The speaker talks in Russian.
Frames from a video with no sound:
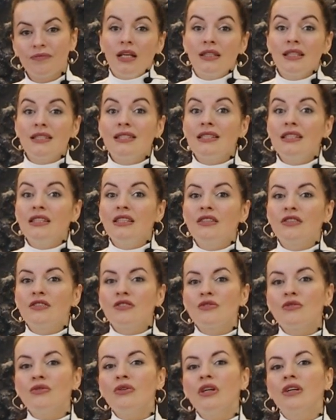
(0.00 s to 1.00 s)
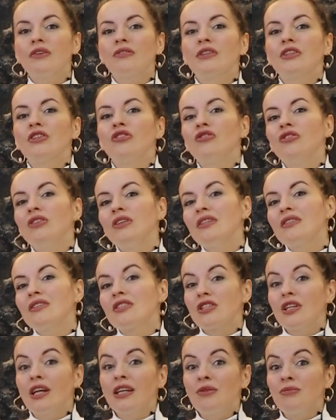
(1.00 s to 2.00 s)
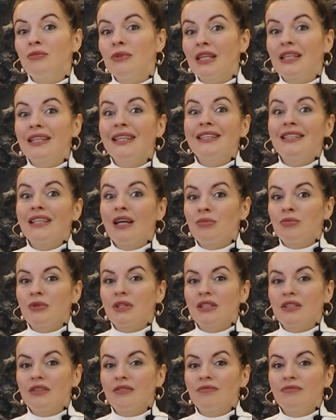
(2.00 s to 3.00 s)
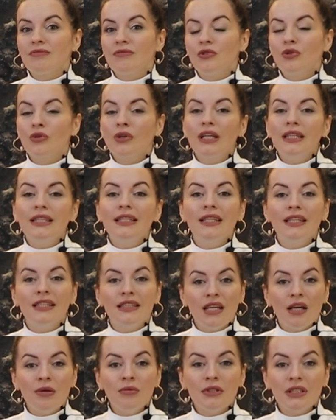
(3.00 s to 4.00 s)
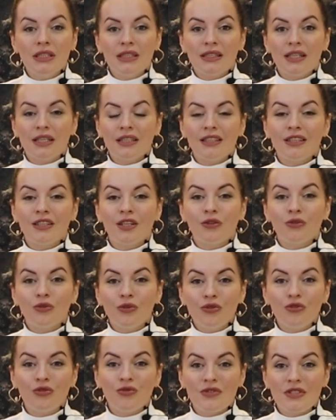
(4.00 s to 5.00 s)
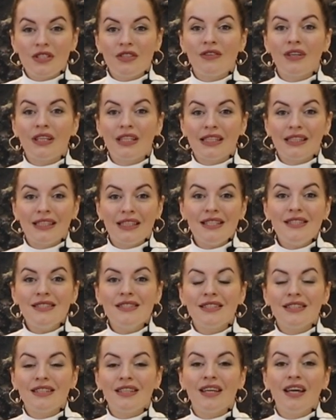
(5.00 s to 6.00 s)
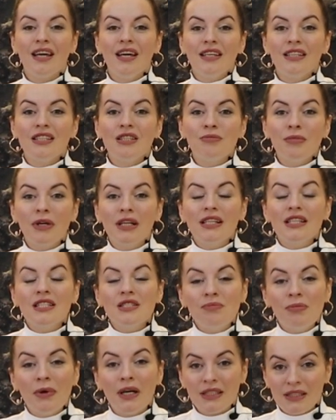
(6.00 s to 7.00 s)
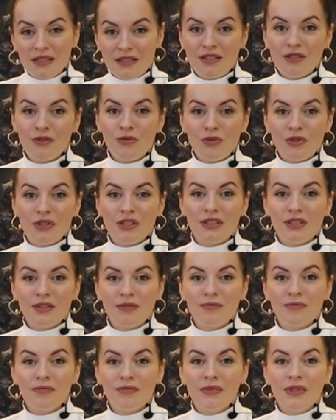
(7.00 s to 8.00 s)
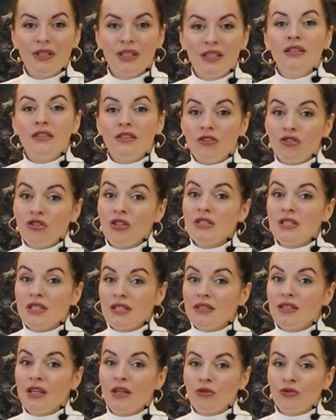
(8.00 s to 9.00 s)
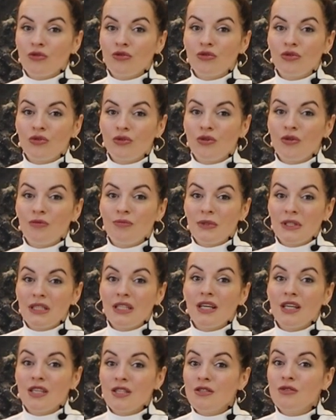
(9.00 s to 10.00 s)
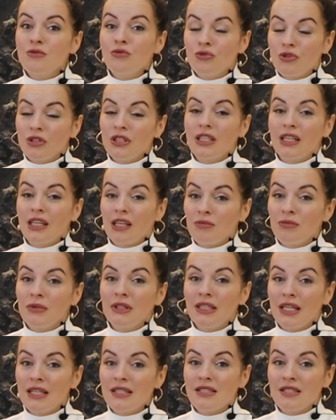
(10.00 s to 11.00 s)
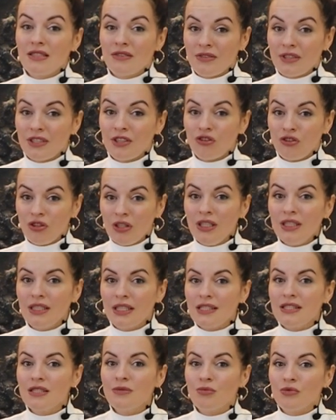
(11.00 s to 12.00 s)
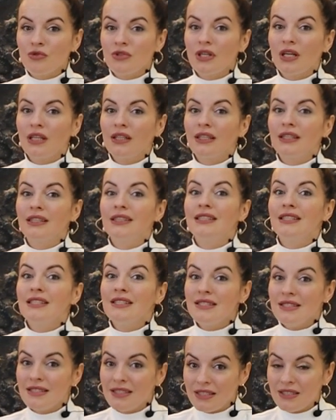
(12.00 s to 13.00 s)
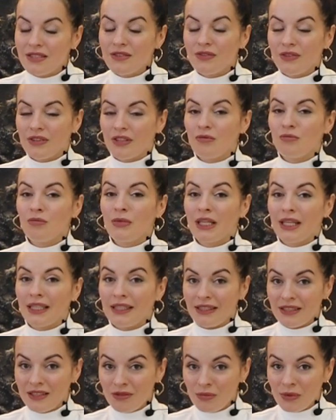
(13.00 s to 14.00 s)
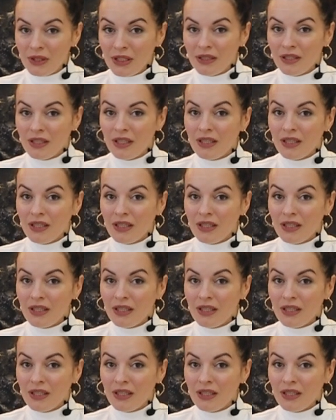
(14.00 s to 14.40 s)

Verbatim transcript: На середине срока врачи сажали меня на яблоки. Но какие яблоки, когда я ночью вставала есть и не могла спать из-за голода? Сейчас я знаю, что пытаясь слушать рекомендации врачей, я запускала естественные механизмы